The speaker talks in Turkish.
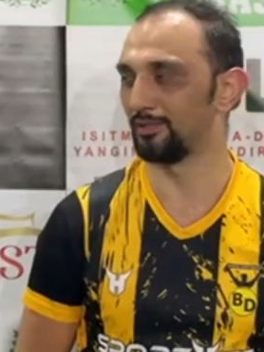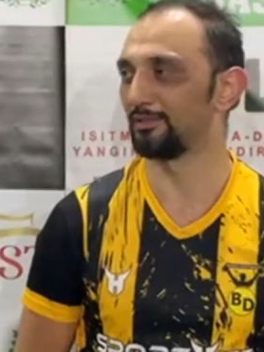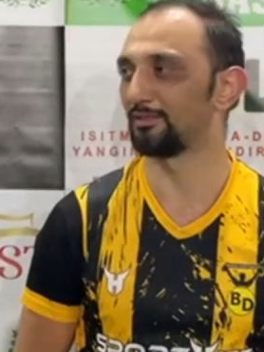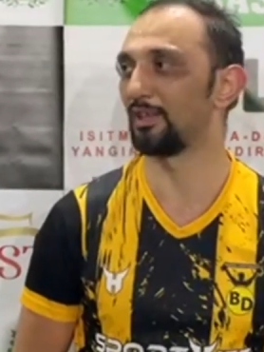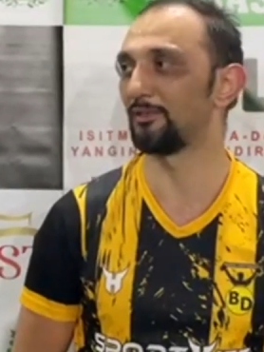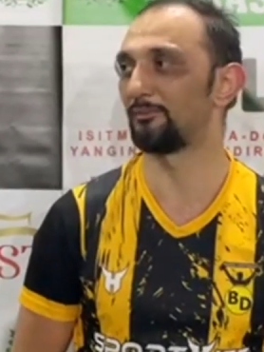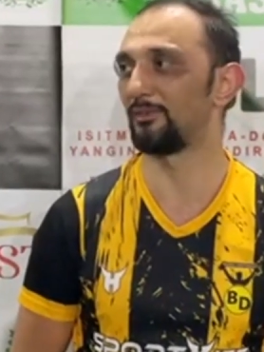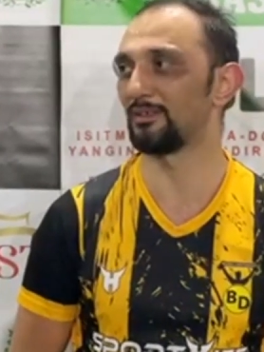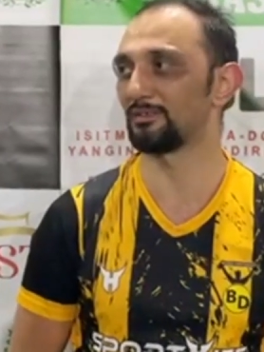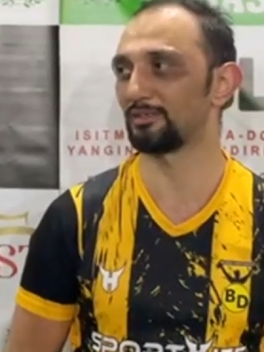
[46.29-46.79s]

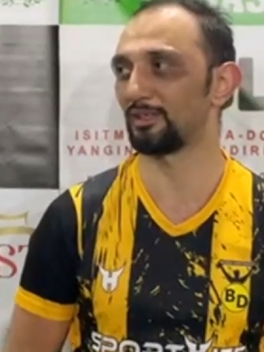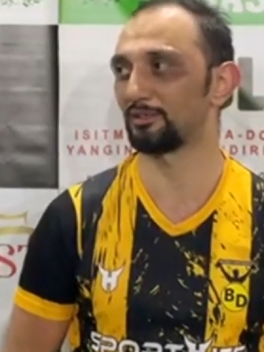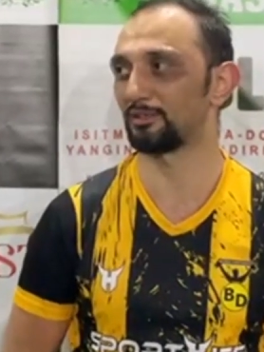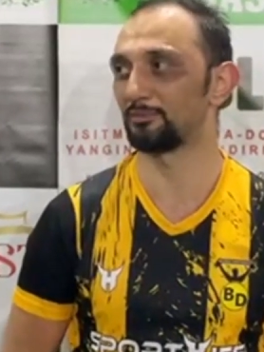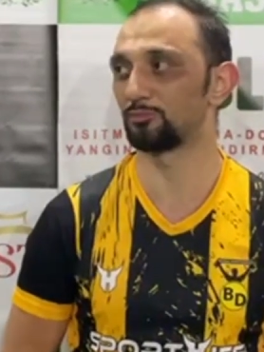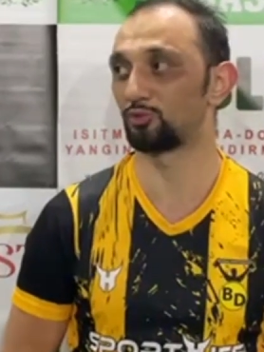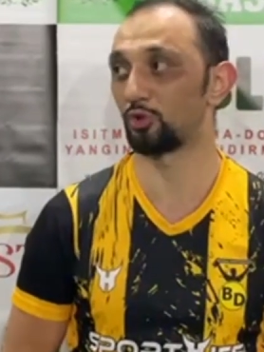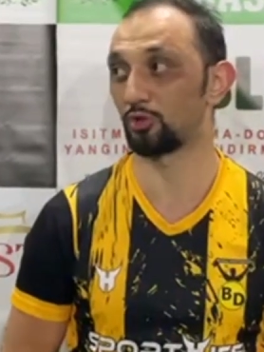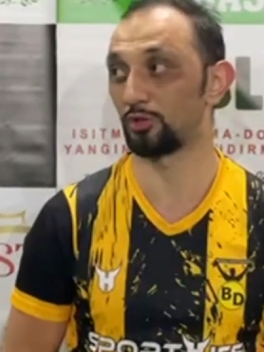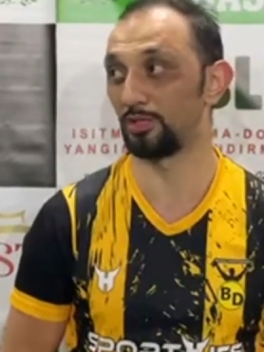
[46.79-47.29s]
Defans attım
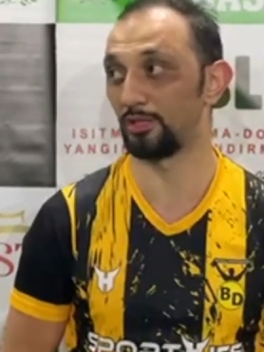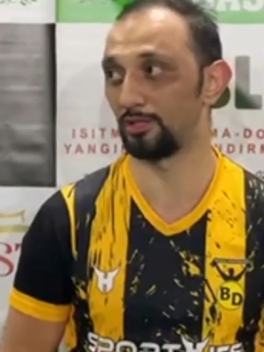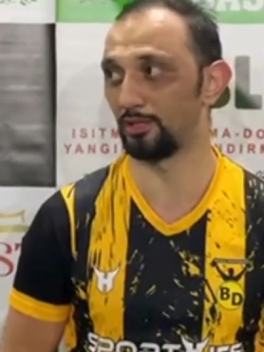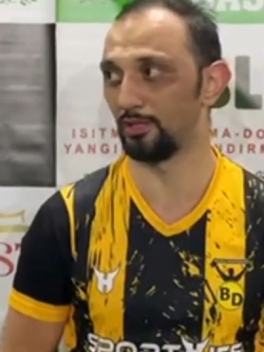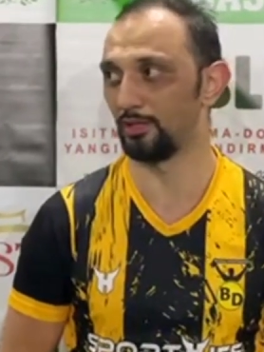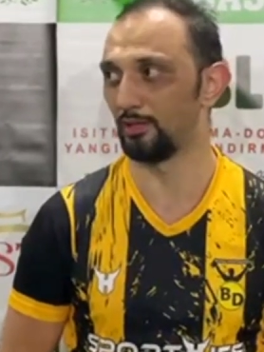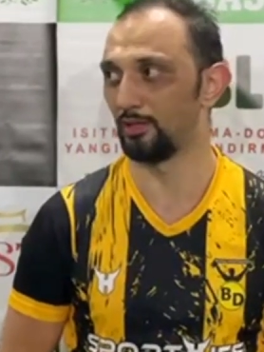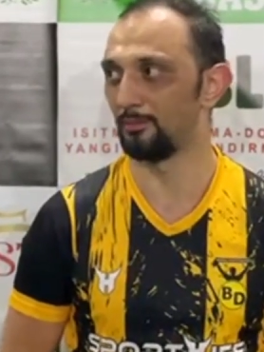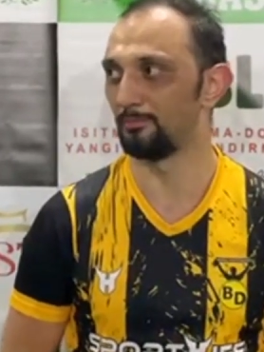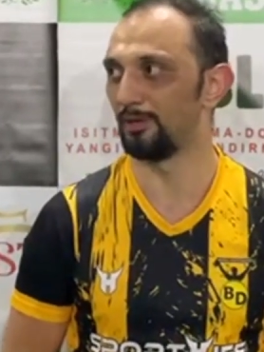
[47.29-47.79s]
çok iyiydi.
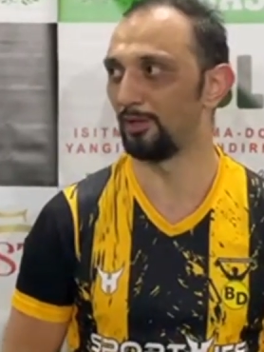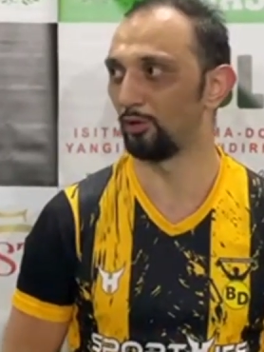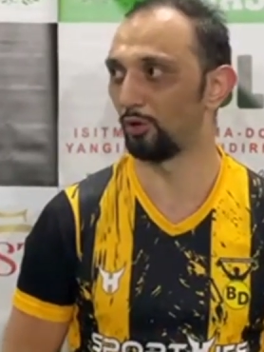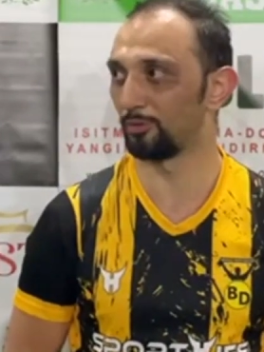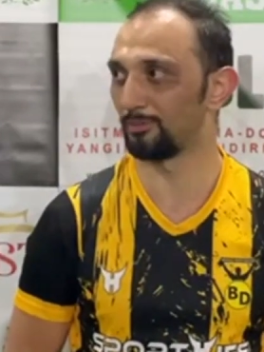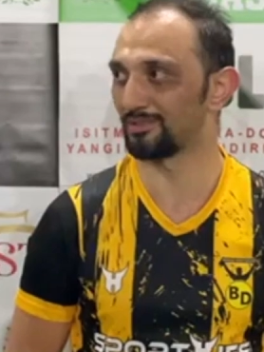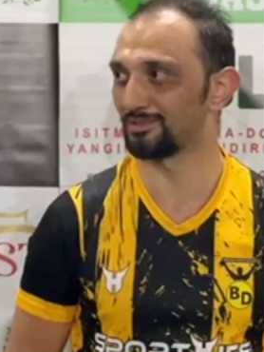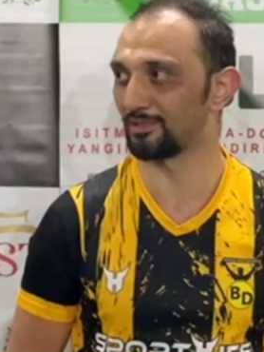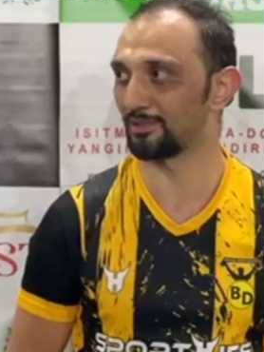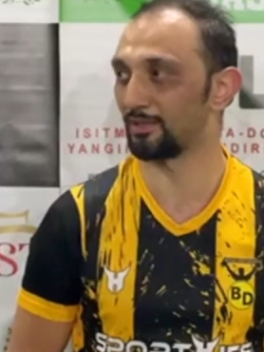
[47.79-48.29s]
Meli
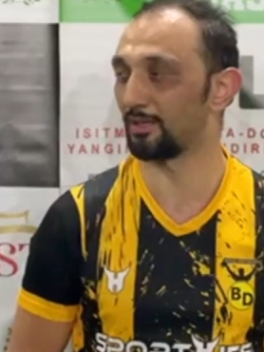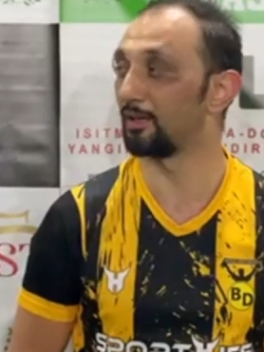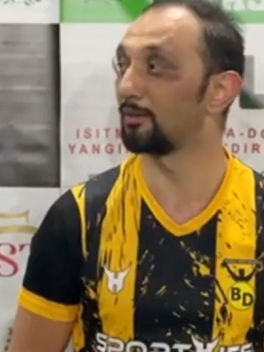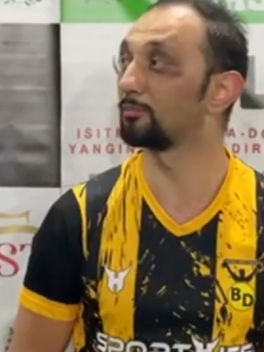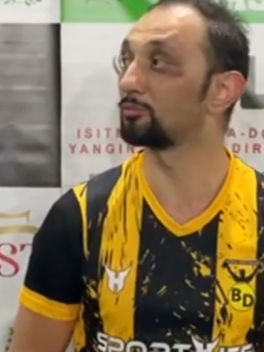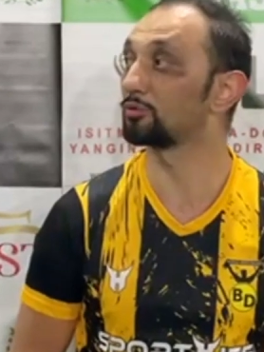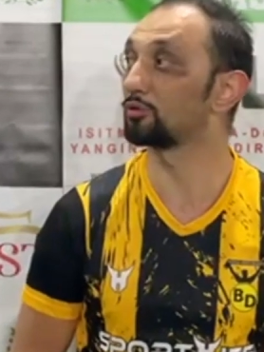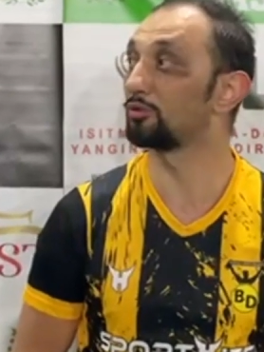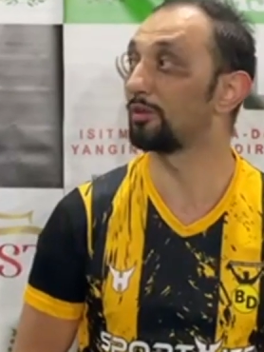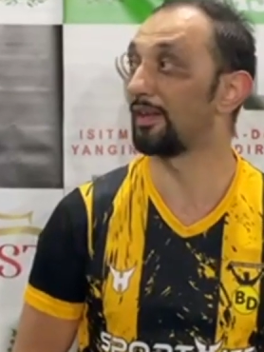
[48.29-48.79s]
olmasa da
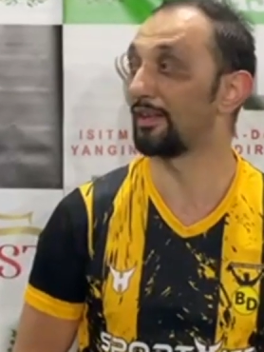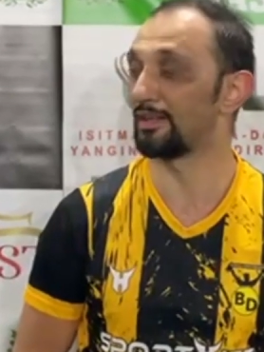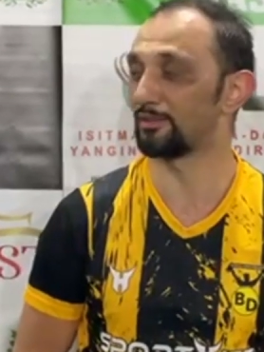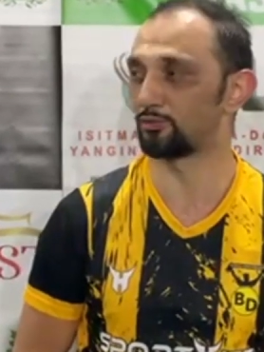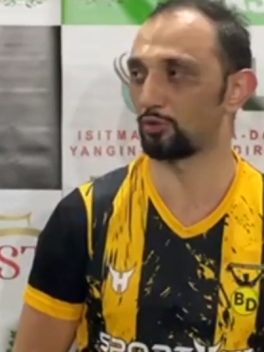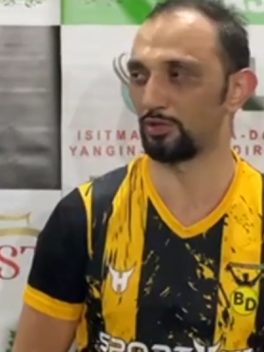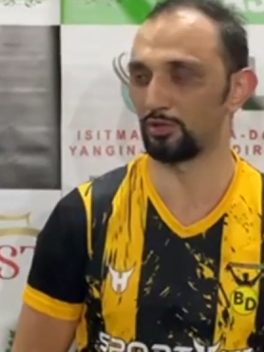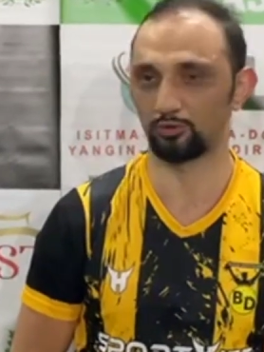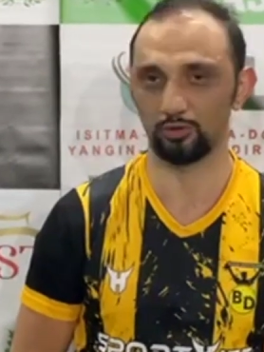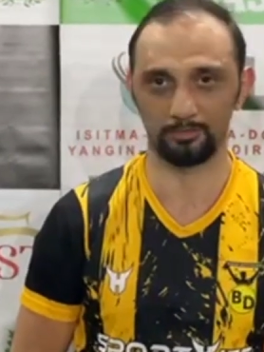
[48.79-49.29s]
bugün Enes
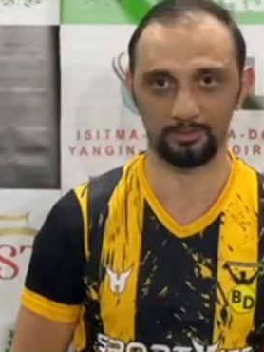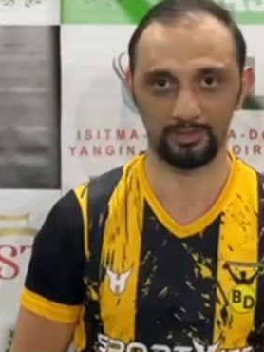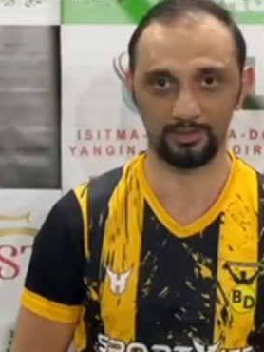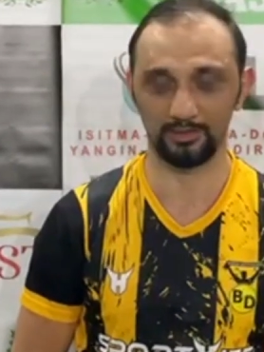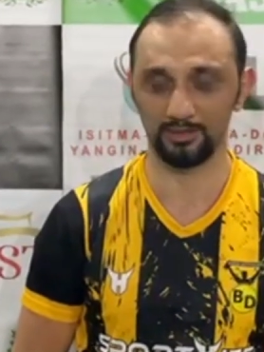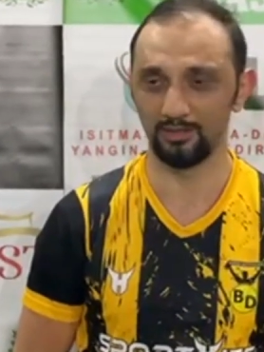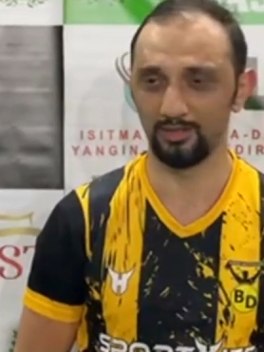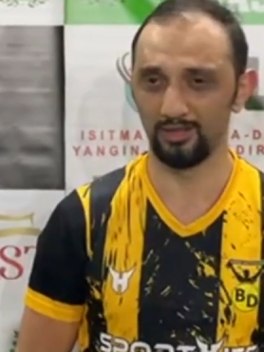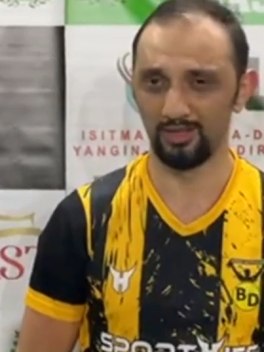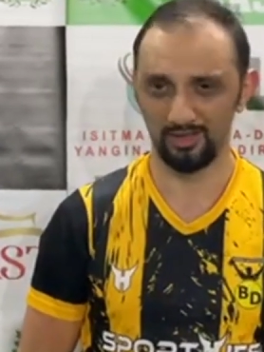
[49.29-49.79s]
çok iyi top
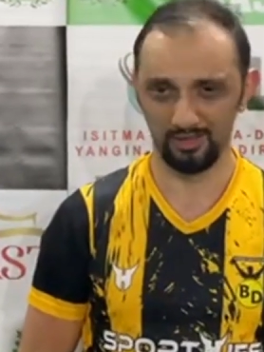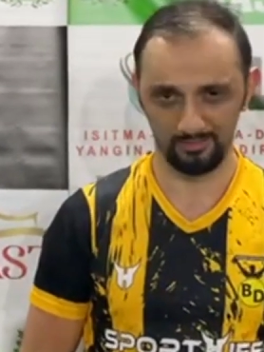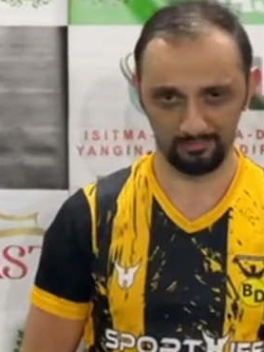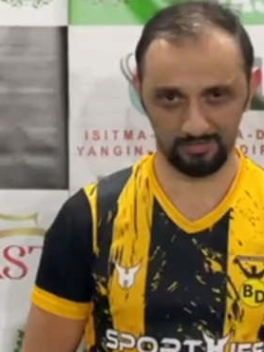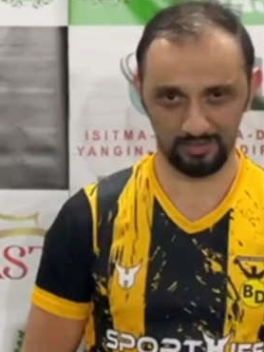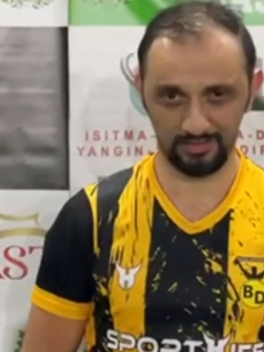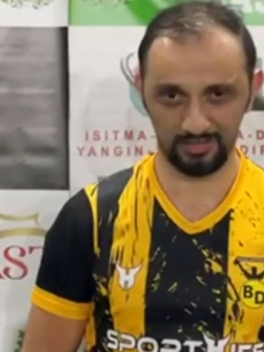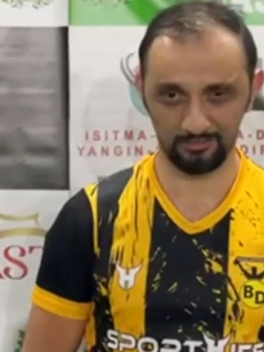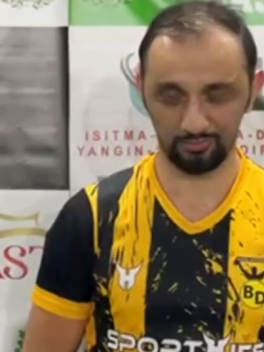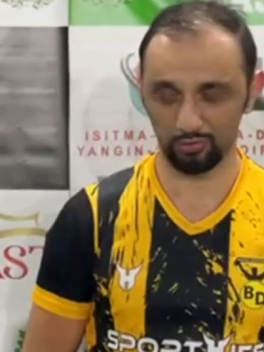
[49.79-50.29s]
aldı.
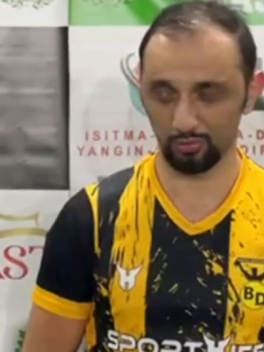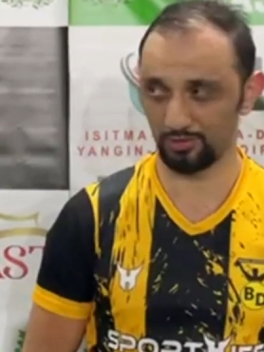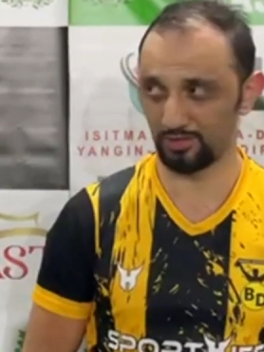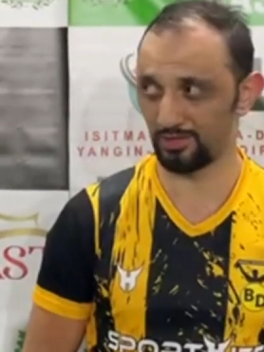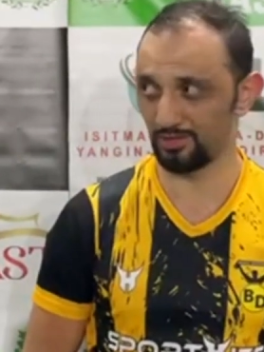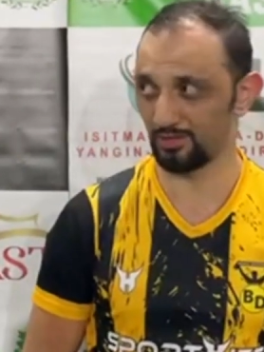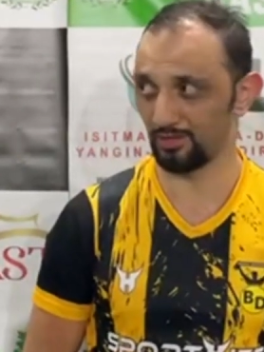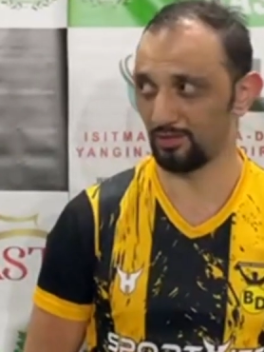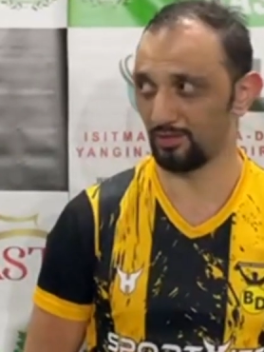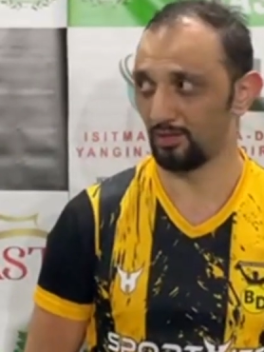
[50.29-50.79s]
Bayram çok
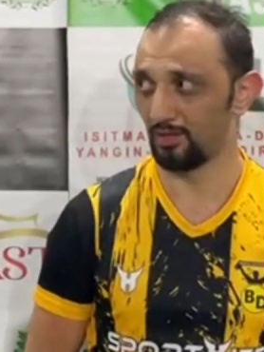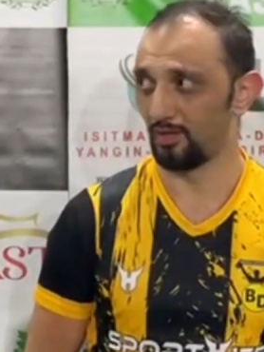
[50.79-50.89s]
iyiydi.